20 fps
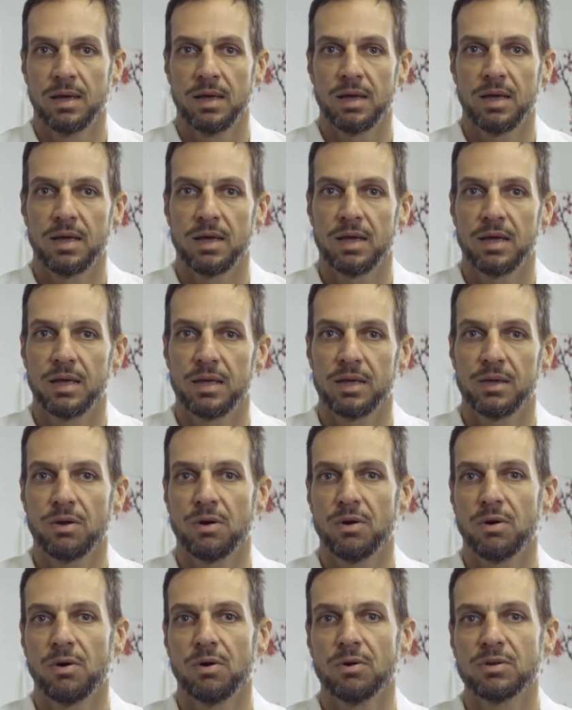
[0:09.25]
Eh,
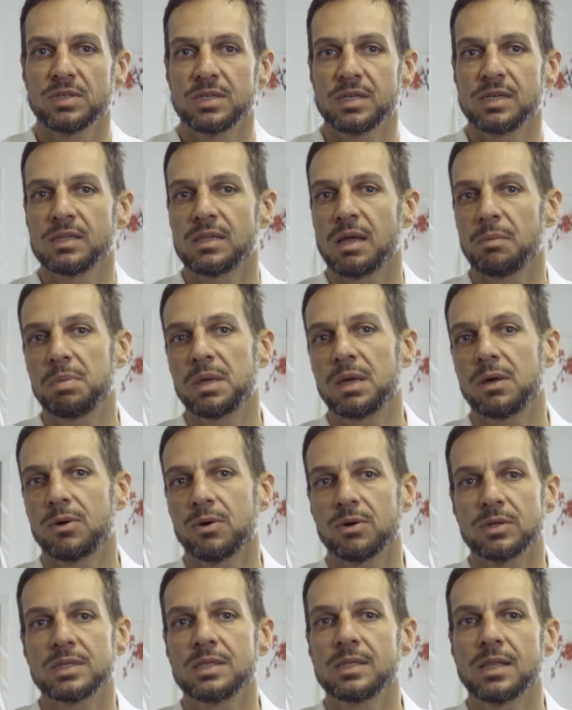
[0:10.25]
io sin da
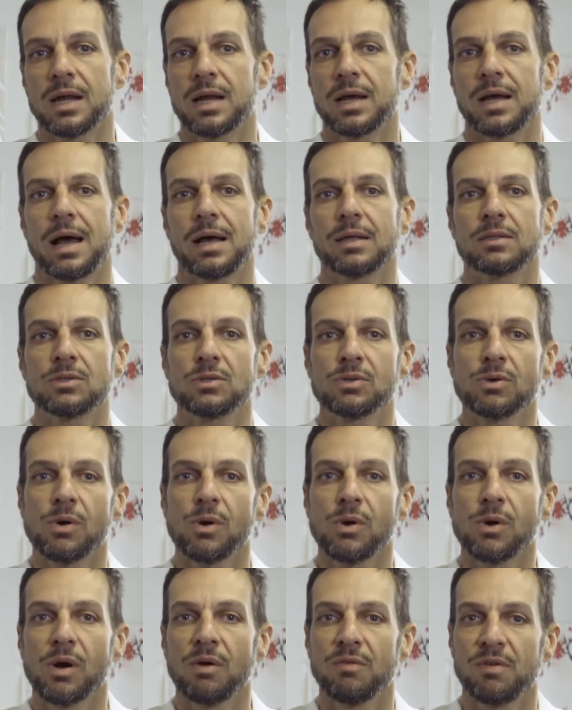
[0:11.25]
piccolo, sin da
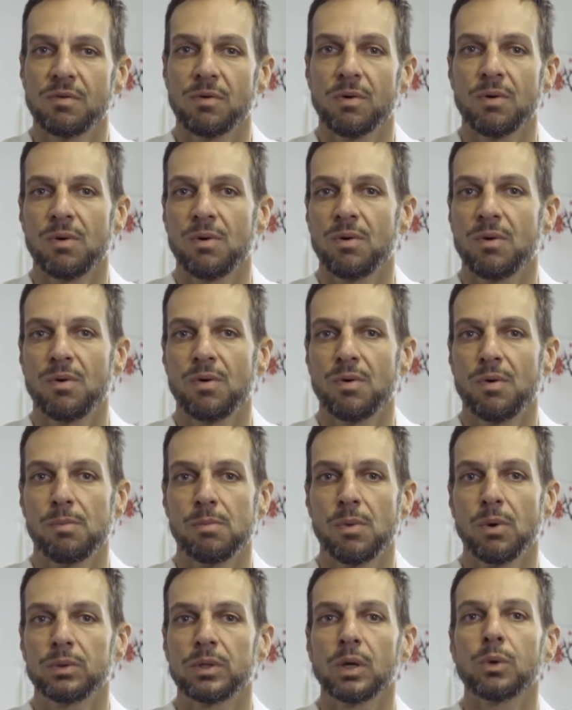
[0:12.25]
ragazzo, avevo
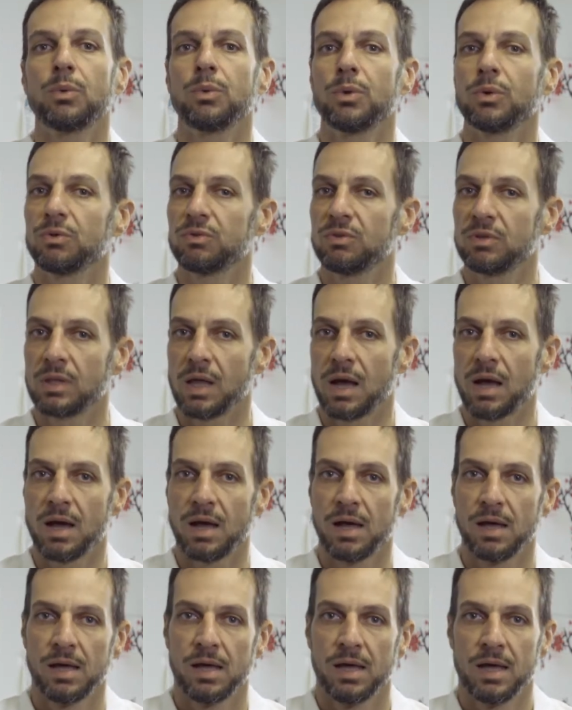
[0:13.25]
molta curiosità
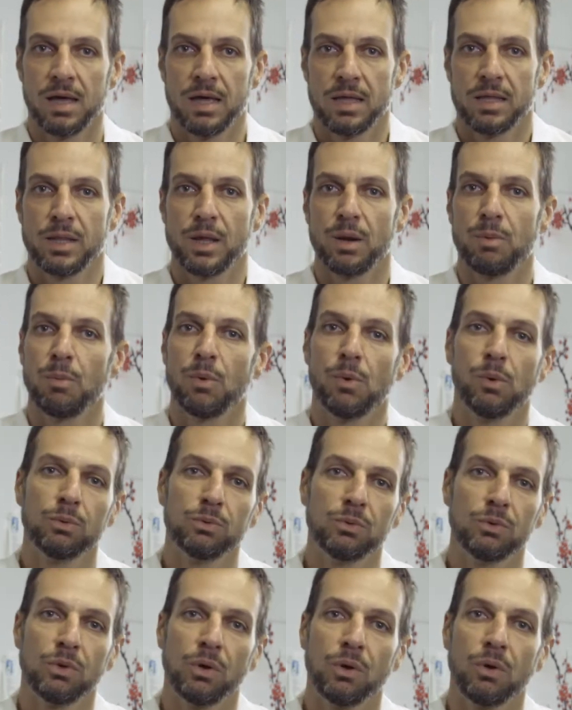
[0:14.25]
nel
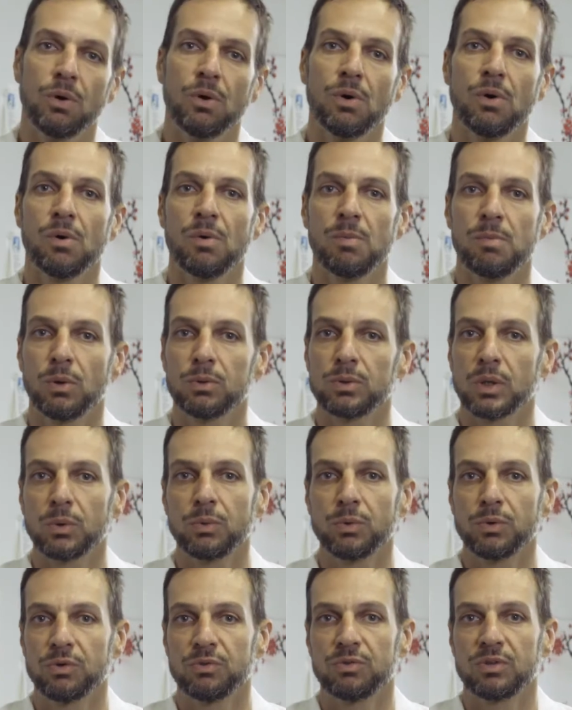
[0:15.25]
mondo, molta
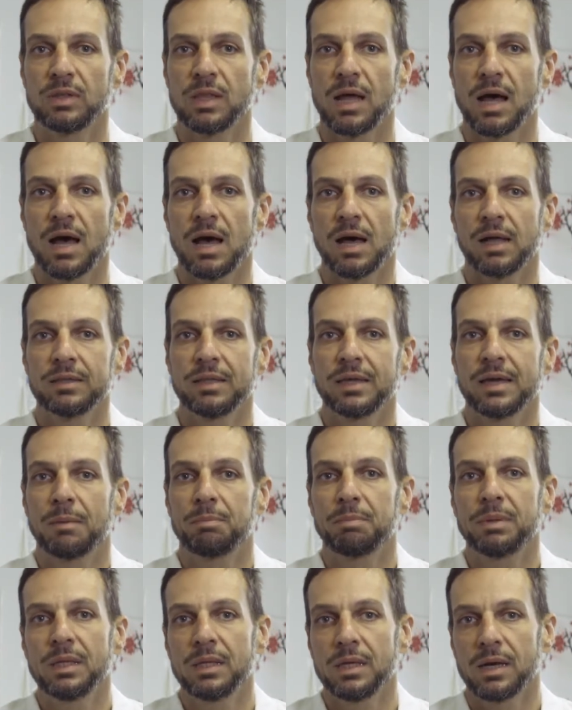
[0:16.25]
curiosità di
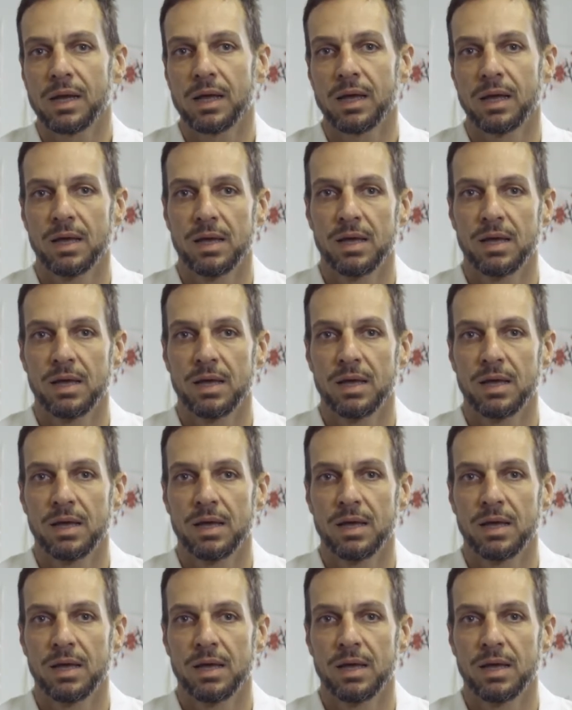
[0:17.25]
capire